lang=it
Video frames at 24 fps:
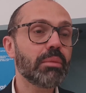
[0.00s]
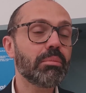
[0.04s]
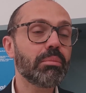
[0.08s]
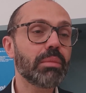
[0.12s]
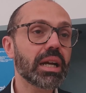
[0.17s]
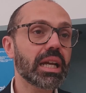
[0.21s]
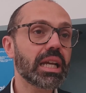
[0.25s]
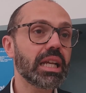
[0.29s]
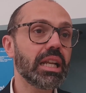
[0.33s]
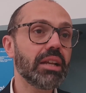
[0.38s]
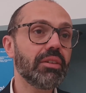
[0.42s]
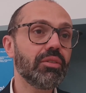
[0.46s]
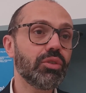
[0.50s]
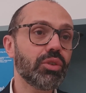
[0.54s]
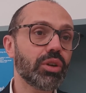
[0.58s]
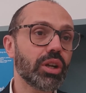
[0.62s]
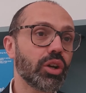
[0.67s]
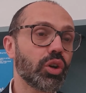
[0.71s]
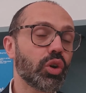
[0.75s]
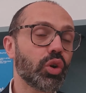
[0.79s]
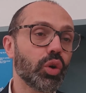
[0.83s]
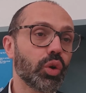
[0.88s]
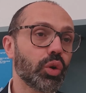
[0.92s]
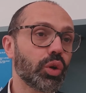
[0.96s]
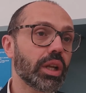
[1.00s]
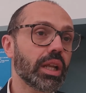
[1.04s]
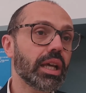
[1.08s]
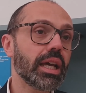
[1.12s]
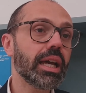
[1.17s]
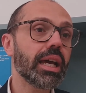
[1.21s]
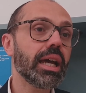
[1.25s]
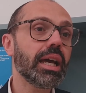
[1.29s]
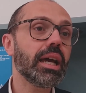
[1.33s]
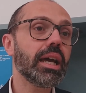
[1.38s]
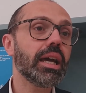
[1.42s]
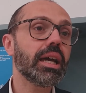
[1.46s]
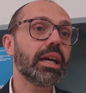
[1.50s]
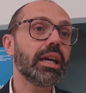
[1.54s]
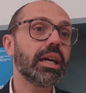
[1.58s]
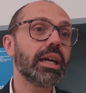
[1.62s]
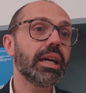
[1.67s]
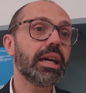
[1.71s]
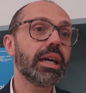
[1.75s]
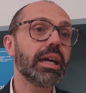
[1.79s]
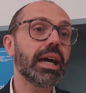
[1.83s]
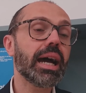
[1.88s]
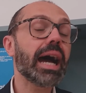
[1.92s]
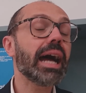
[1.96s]
ma che lavora con
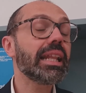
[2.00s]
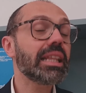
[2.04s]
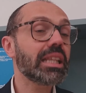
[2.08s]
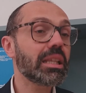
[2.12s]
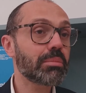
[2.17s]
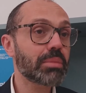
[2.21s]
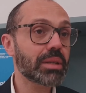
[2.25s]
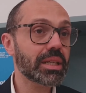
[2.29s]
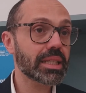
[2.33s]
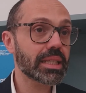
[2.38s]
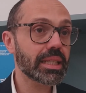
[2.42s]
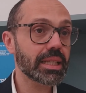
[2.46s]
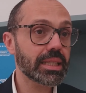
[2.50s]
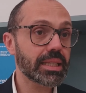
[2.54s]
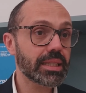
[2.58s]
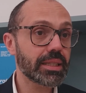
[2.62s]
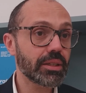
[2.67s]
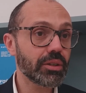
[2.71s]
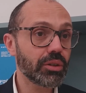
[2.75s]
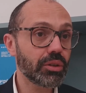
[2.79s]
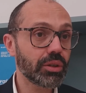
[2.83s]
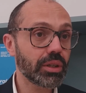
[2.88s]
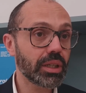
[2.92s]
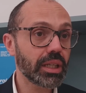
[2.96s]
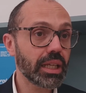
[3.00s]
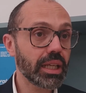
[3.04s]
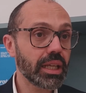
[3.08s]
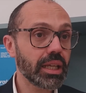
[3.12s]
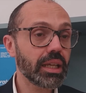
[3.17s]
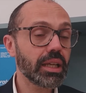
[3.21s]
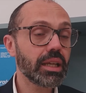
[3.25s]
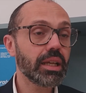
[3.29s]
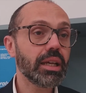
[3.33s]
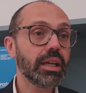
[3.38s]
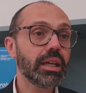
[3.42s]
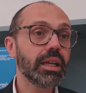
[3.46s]
eh, alte prestazioni